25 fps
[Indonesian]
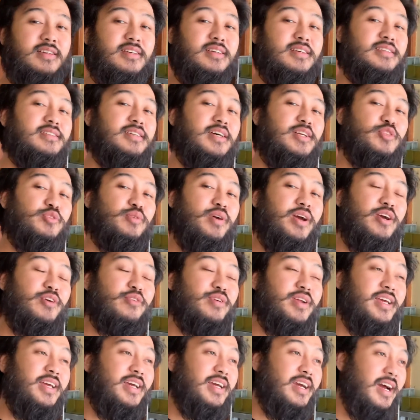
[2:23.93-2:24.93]
satu
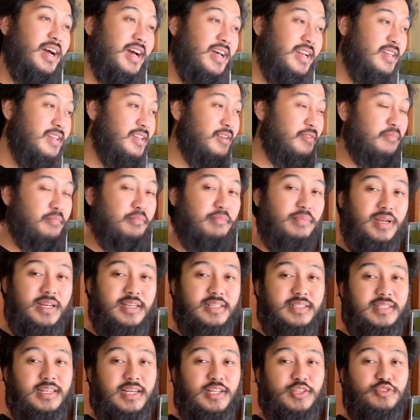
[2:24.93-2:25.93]
ekor ikan
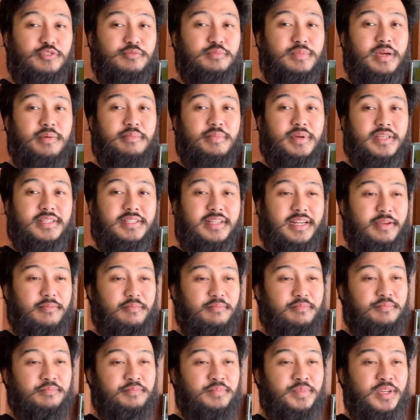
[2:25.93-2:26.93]
plus satu baby shrimp
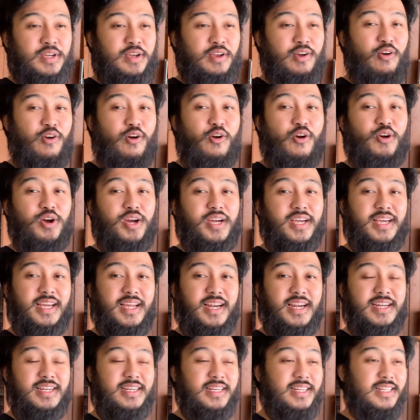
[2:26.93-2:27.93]

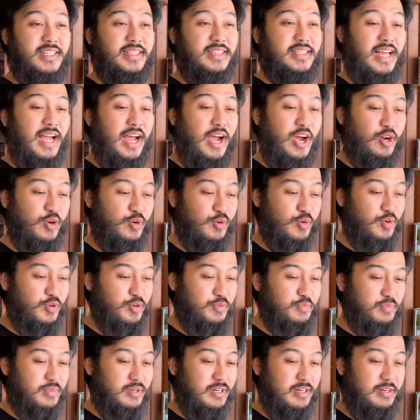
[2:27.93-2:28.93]
ongkir
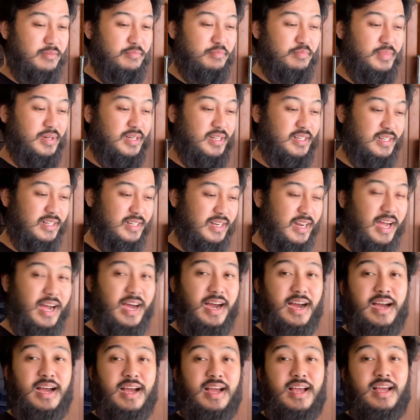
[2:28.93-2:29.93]
ditanggung
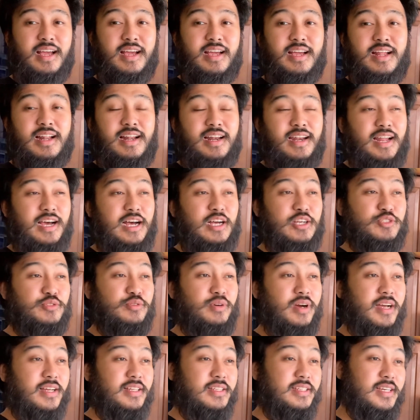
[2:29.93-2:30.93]
pemenang langsung
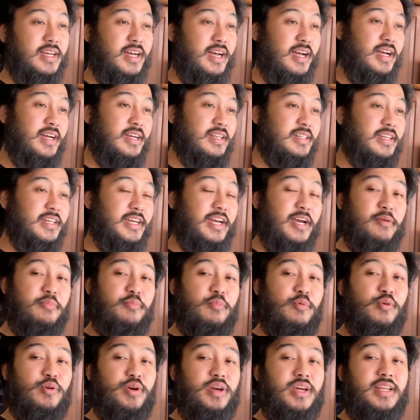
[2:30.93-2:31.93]
aja
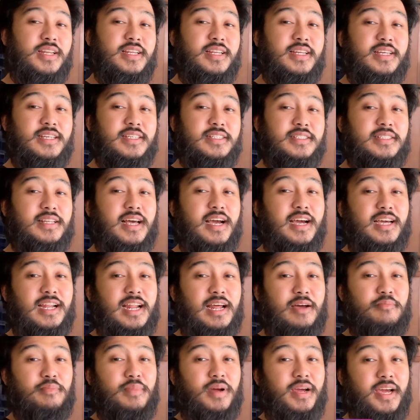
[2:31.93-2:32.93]
dikepoin di
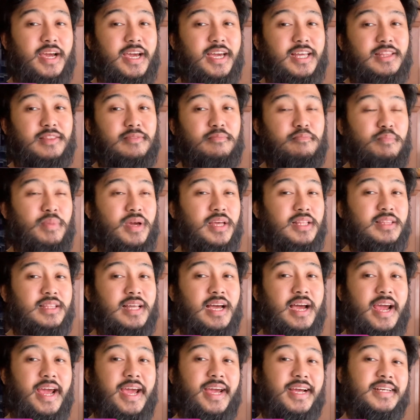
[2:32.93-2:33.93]
Instagram at
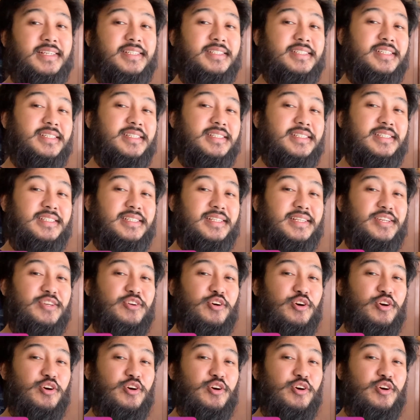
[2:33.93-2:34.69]
betaexis.id